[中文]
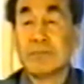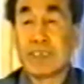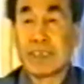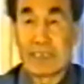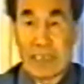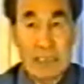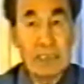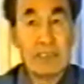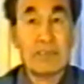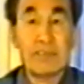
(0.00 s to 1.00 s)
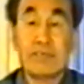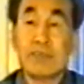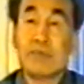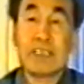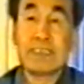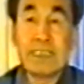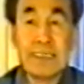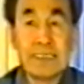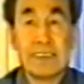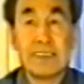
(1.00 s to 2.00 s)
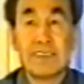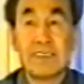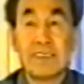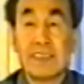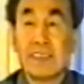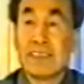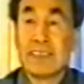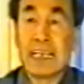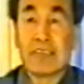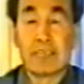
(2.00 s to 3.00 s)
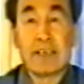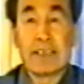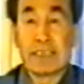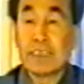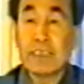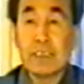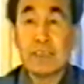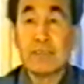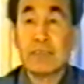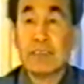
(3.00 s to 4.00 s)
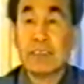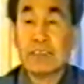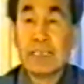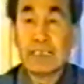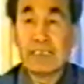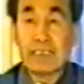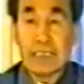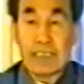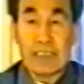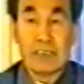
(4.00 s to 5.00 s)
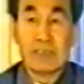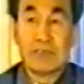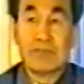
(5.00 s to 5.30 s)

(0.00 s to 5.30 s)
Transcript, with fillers: 这个神，我们这个精神，来统帅这个气，这个整体性，